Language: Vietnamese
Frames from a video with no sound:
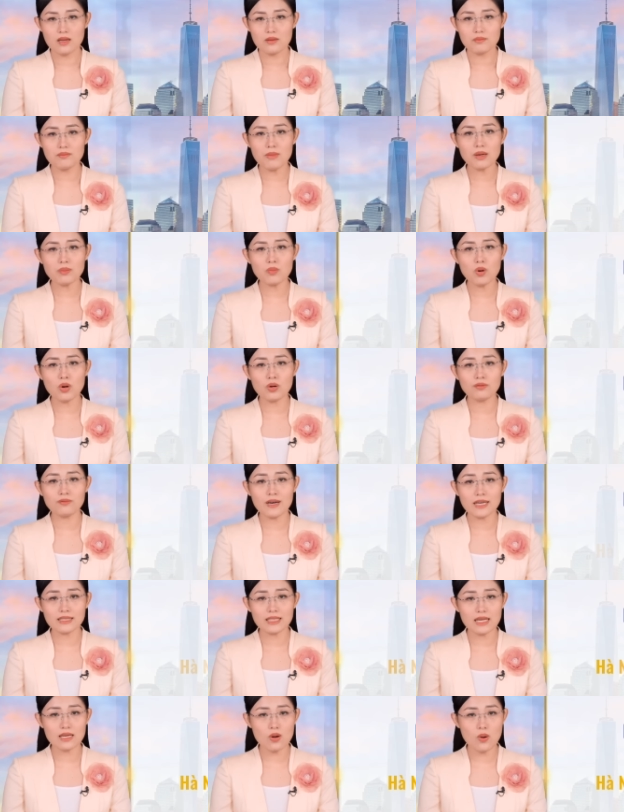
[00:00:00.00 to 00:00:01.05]
Bắc Bộ
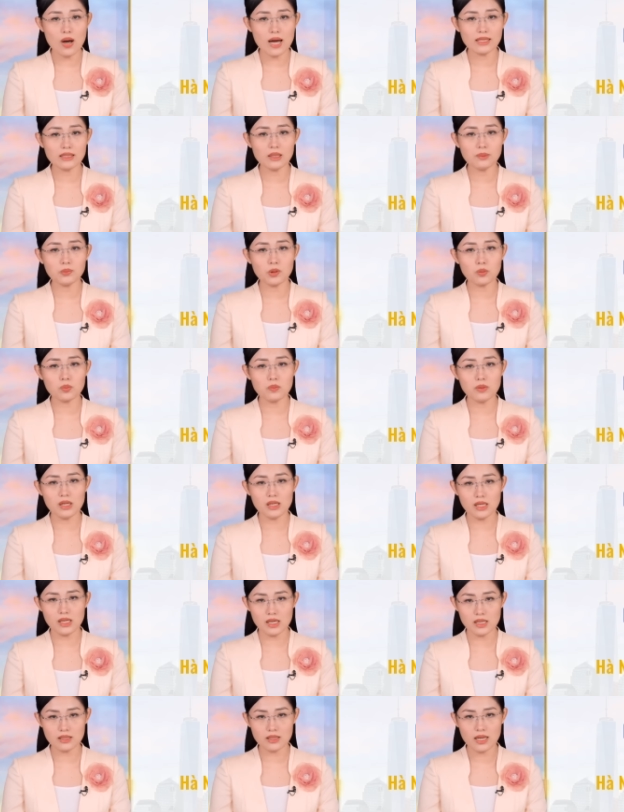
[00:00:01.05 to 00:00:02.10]
và Thanh Hóa tiếp tục mưa
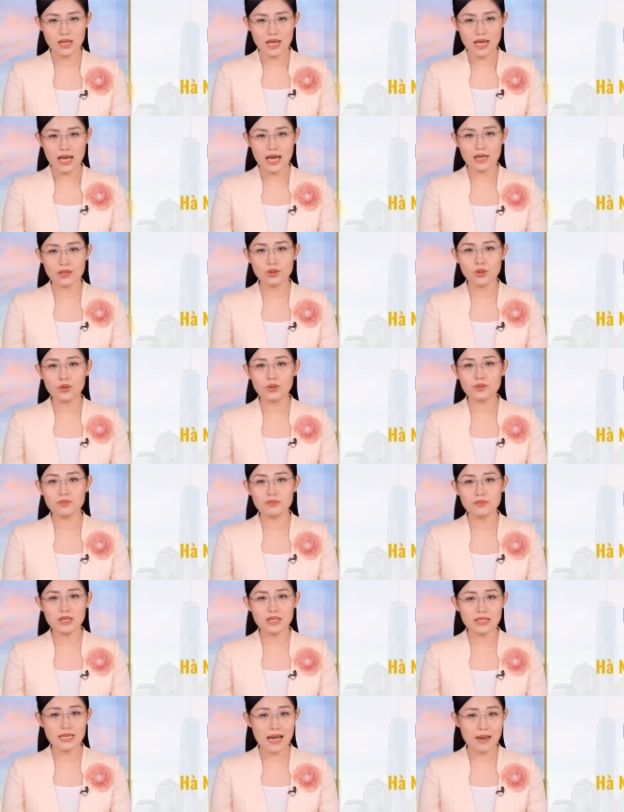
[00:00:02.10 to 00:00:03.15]
lớn, Hà Nội
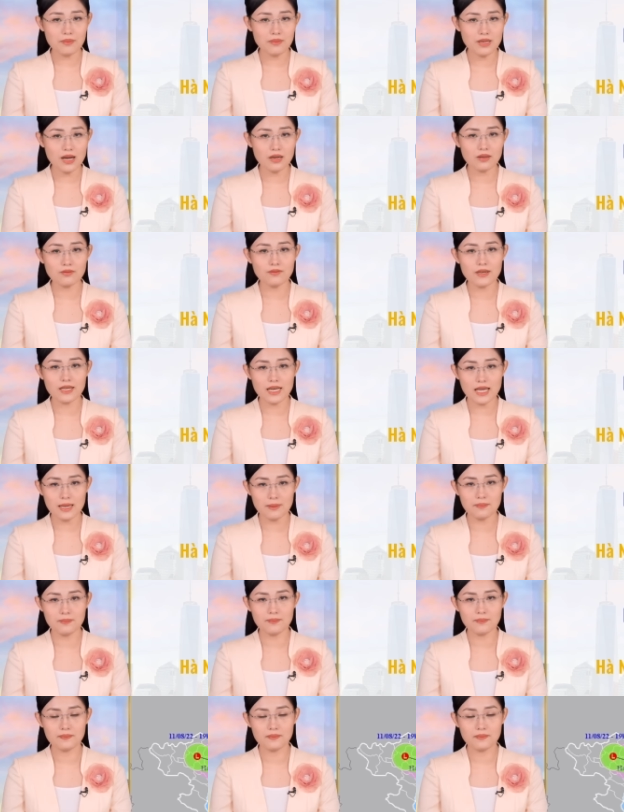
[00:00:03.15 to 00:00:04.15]
mưa giảm dần về đêm.